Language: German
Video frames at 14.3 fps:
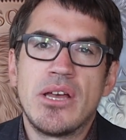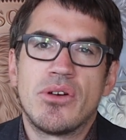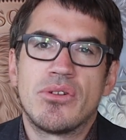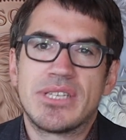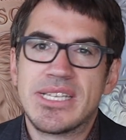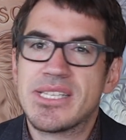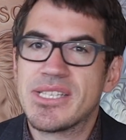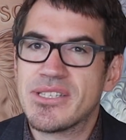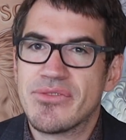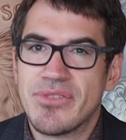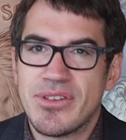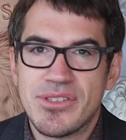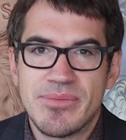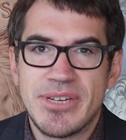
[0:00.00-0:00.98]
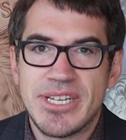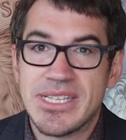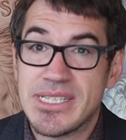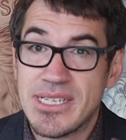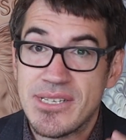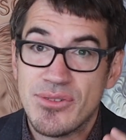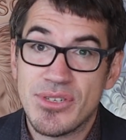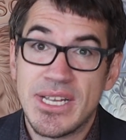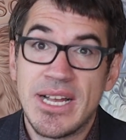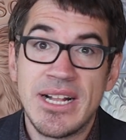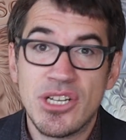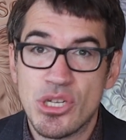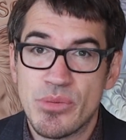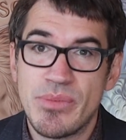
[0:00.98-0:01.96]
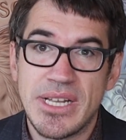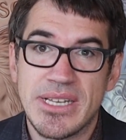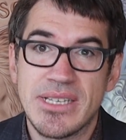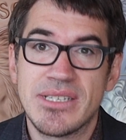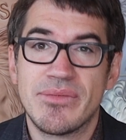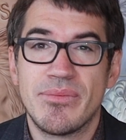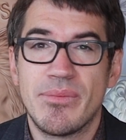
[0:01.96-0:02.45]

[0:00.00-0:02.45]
Und das ist aus meiner Sicht total spannend.